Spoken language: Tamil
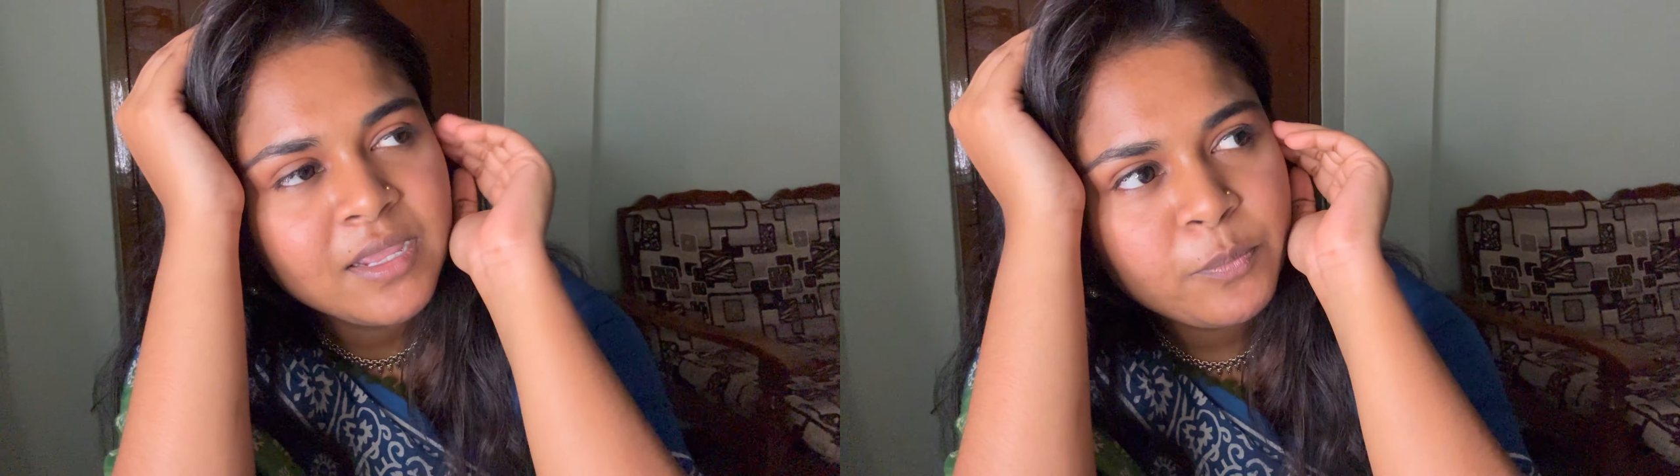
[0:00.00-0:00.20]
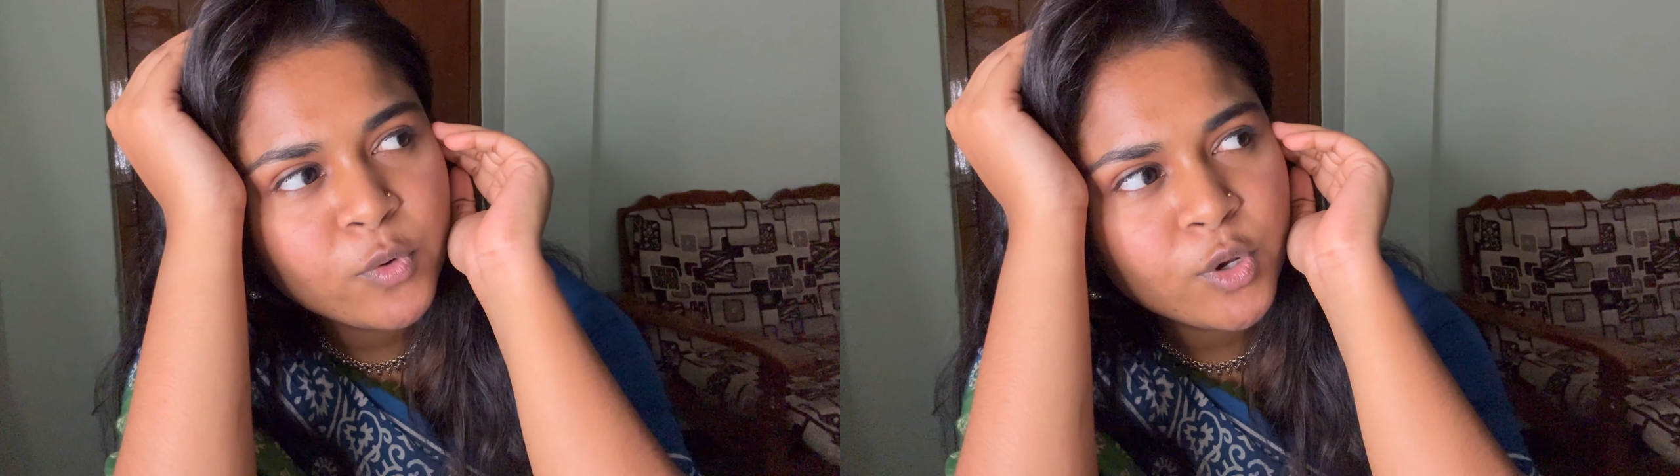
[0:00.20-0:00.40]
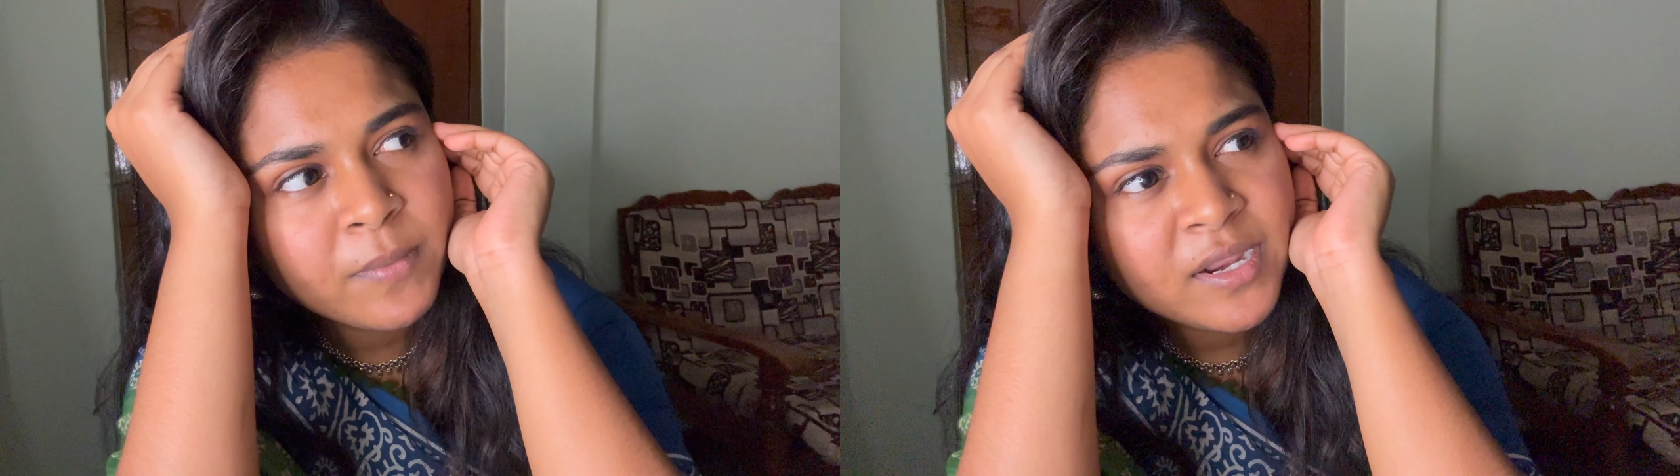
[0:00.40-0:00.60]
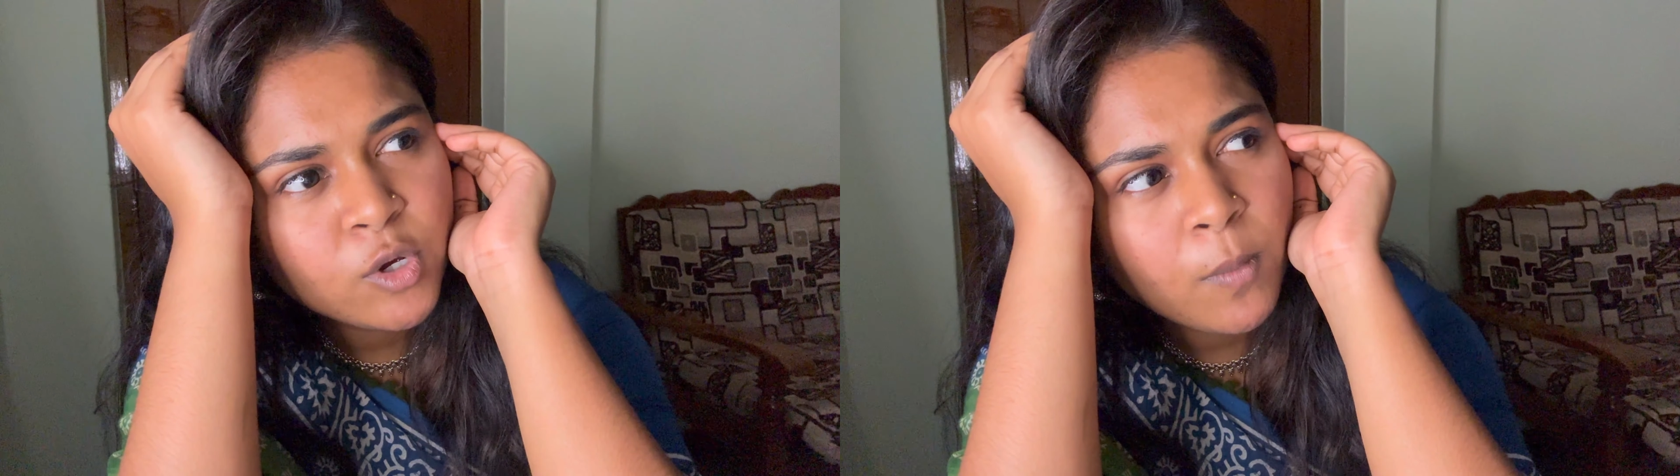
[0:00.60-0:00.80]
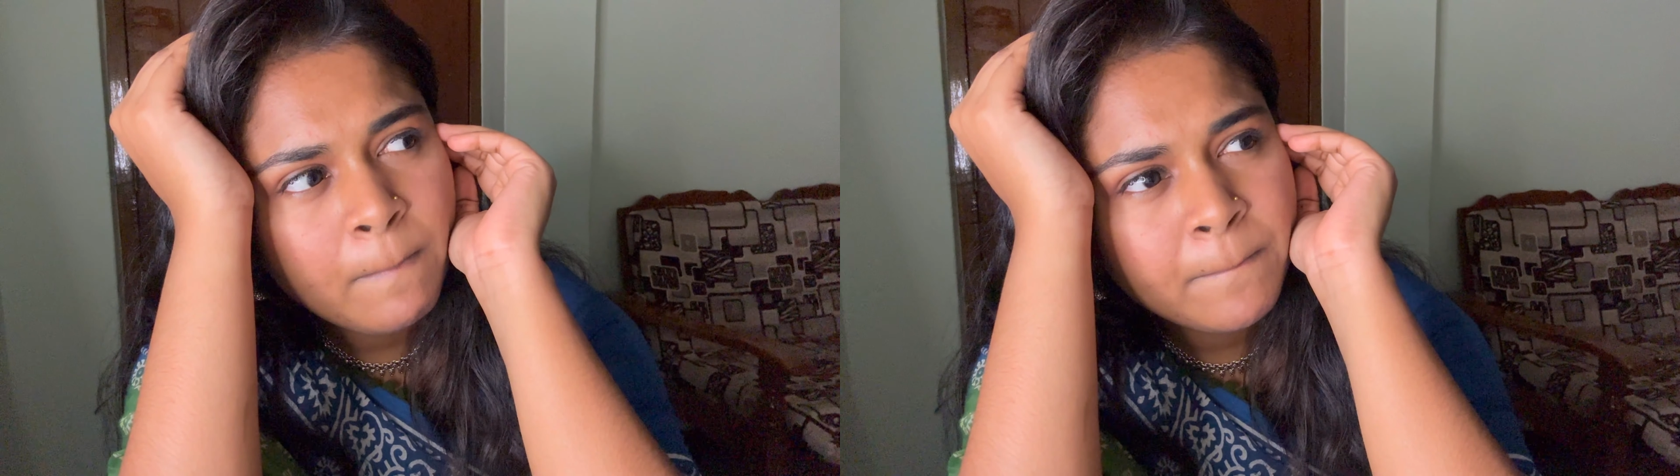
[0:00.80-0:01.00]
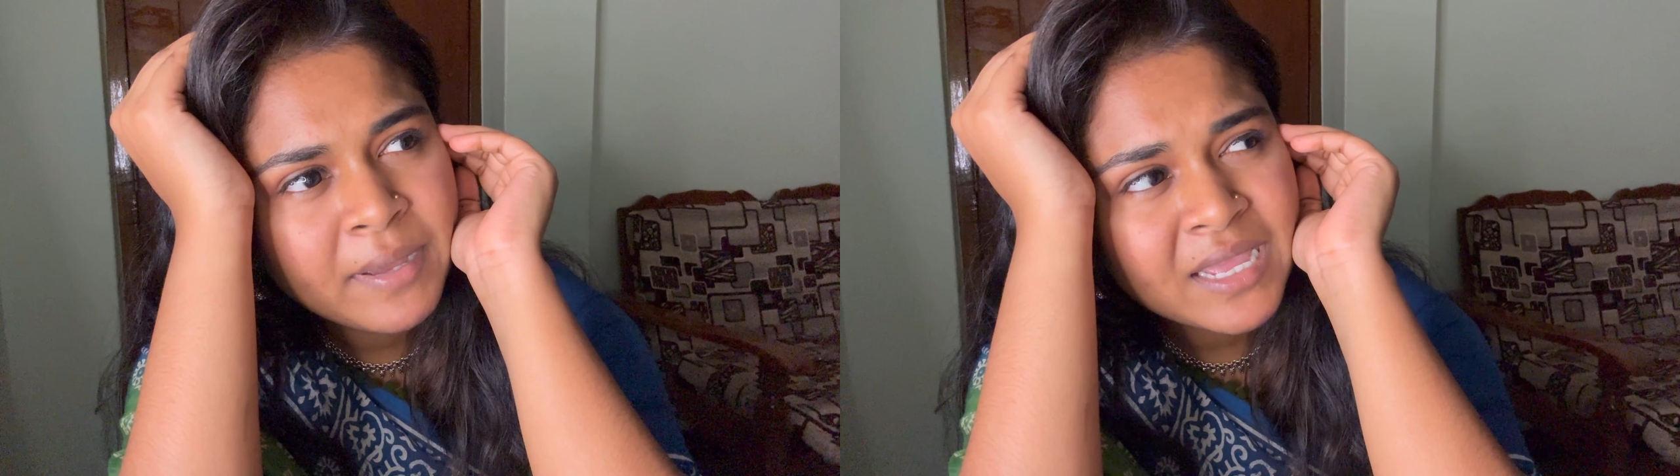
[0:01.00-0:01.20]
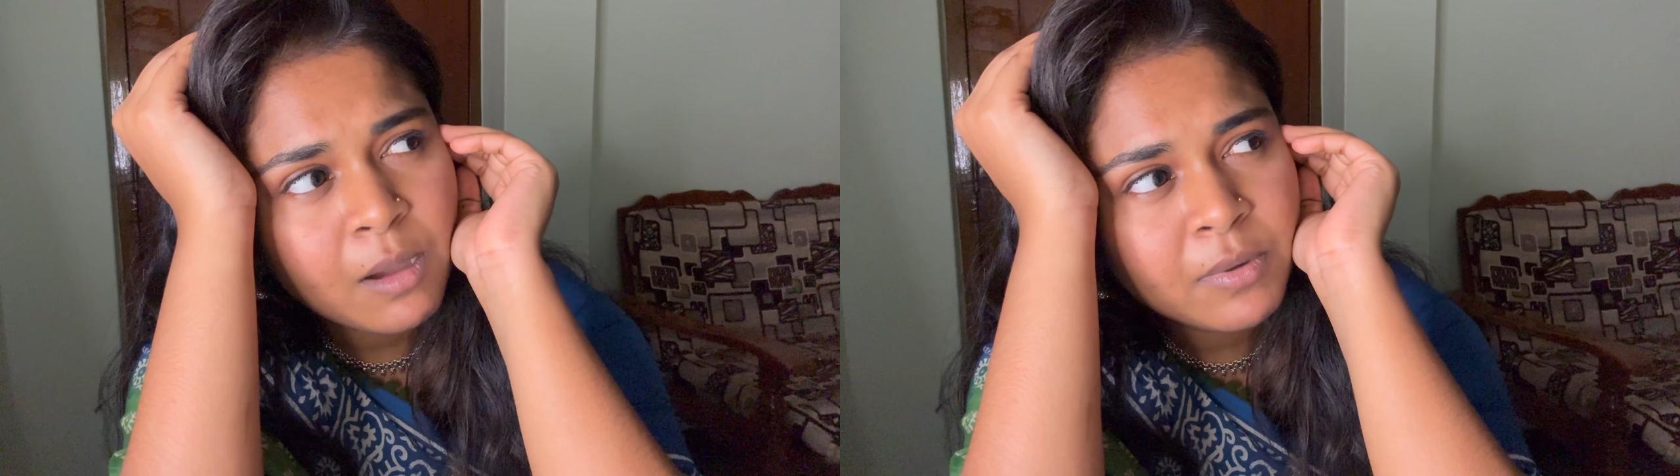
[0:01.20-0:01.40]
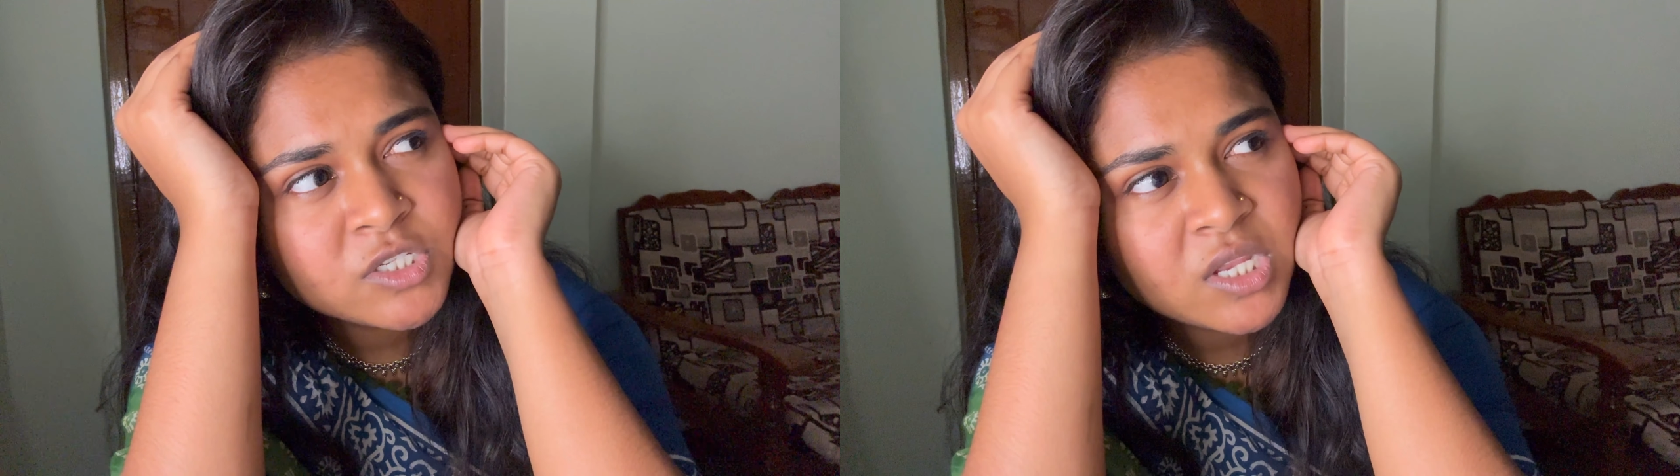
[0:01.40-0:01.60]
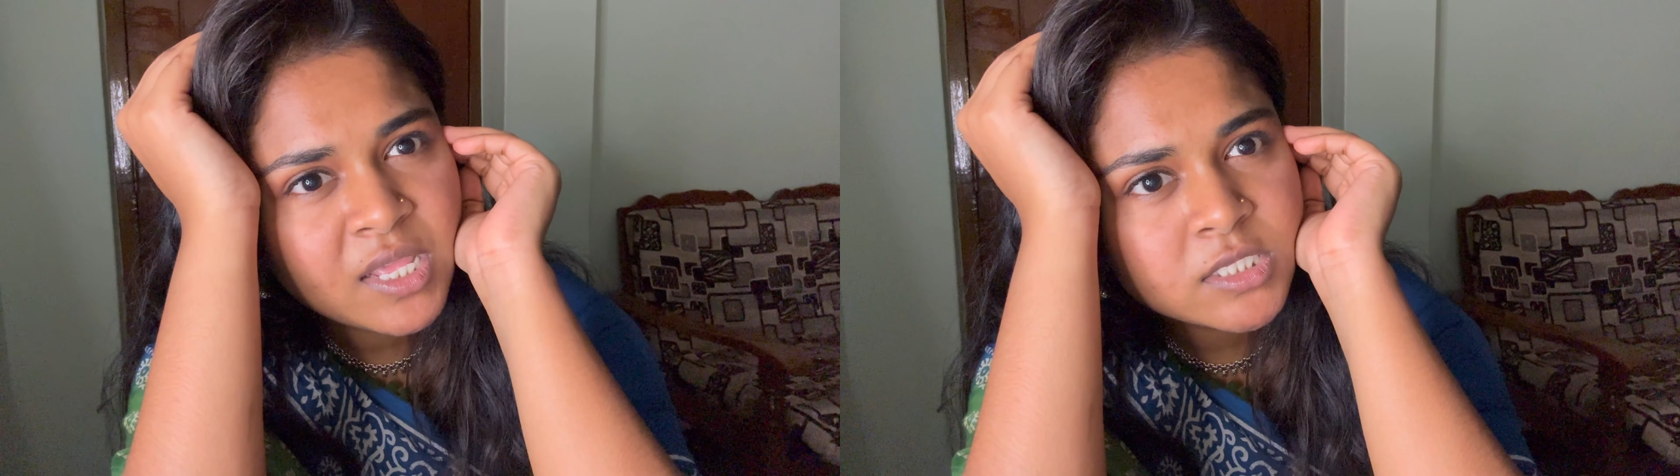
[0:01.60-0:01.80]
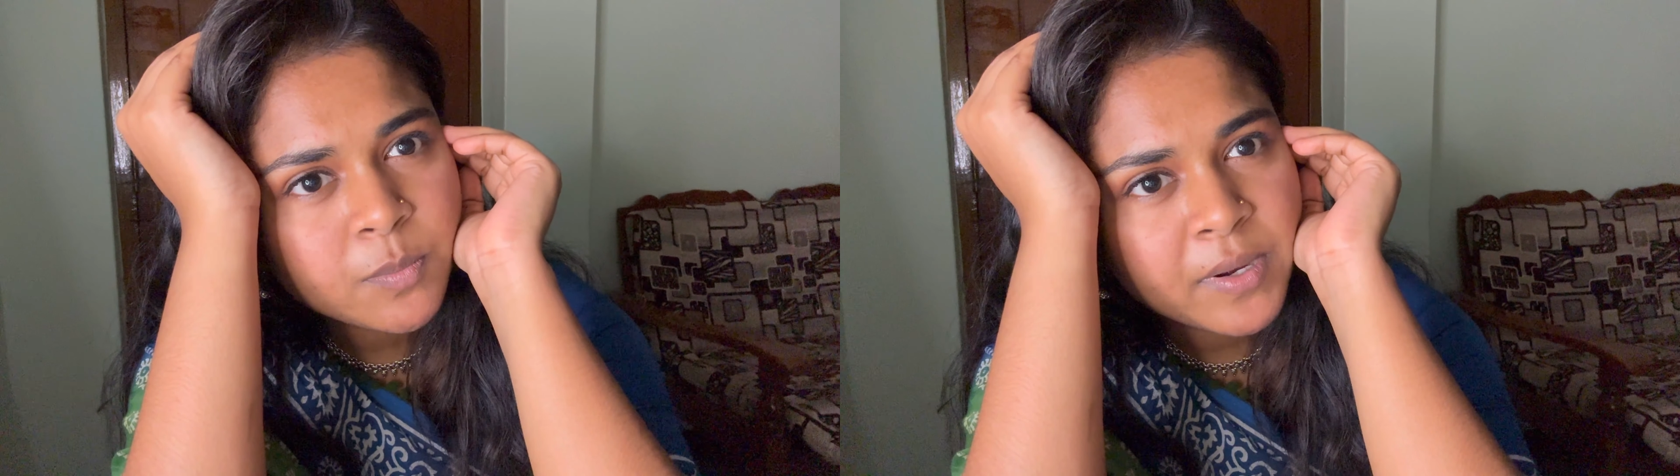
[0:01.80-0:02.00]
இப்போ ஒரு மாதிரி ரொம்ப
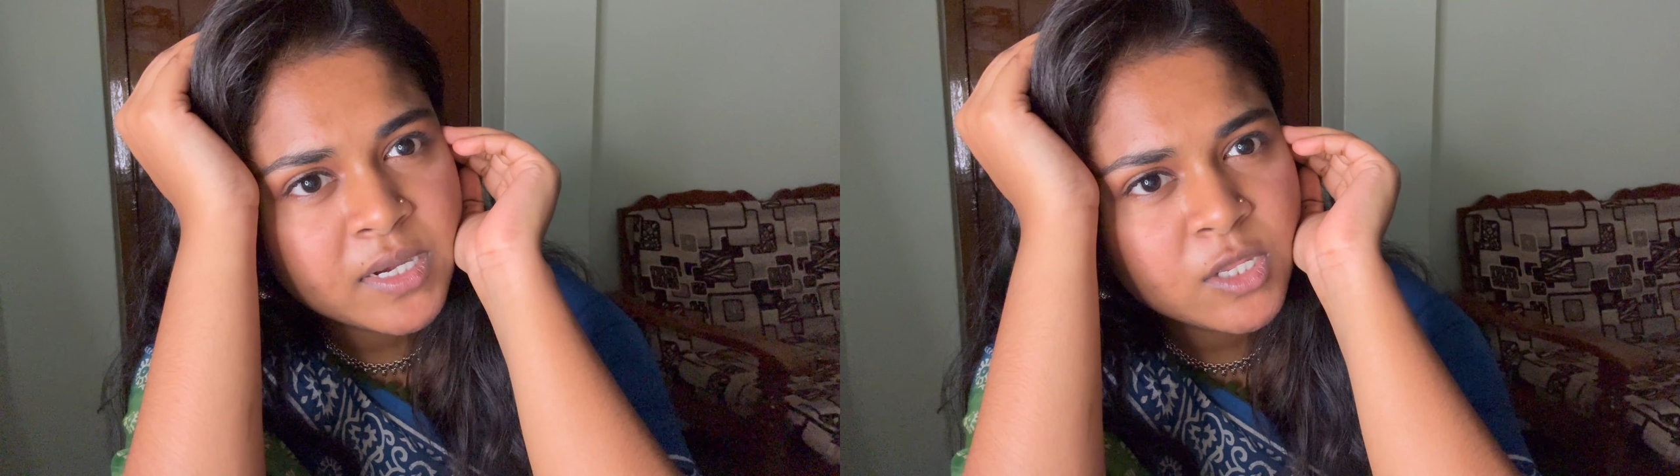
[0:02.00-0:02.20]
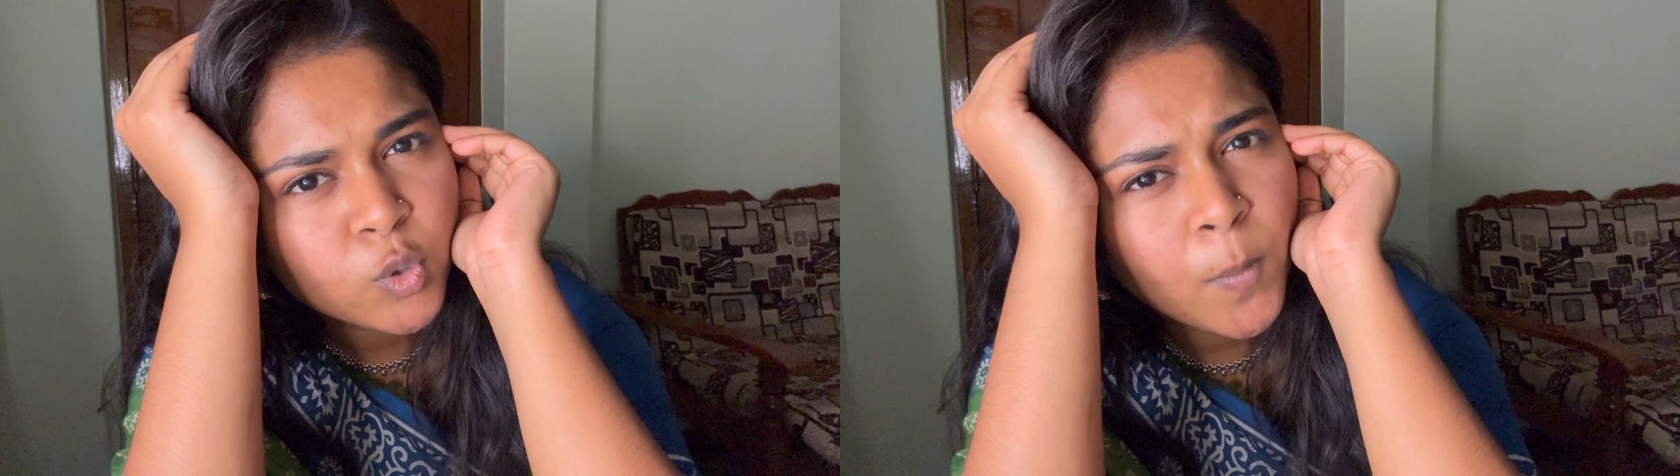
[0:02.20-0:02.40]
கமர்ஷியலைஸ் பண்ணி